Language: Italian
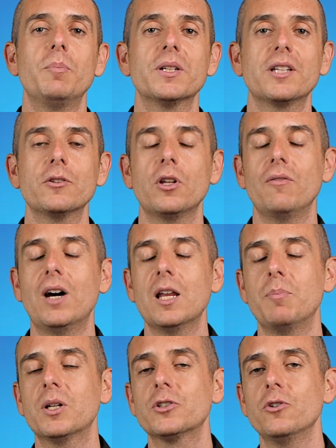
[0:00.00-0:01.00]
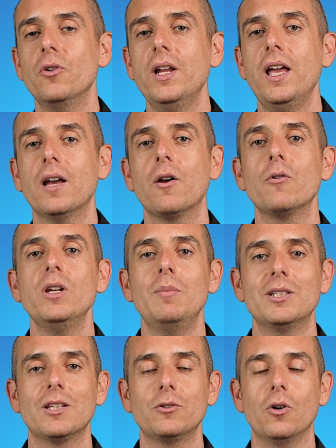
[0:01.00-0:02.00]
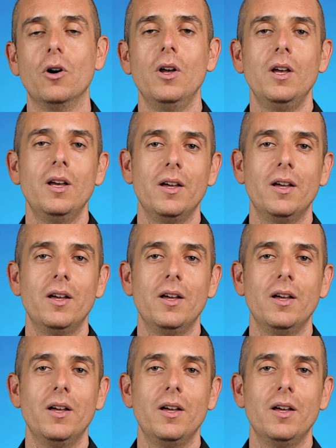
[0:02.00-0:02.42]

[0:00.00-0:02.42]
passato da varie persone e che quindi mi è stato